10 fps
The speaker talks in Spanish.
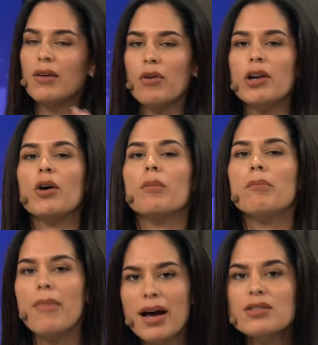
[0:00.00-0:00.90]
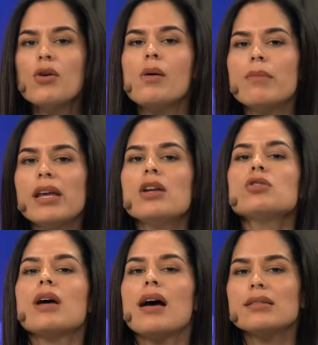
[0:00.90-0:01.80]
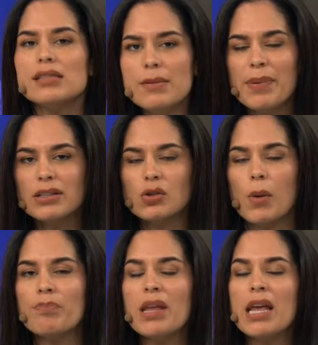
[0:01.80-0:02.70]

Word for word: Bueno, más o menos así pasó.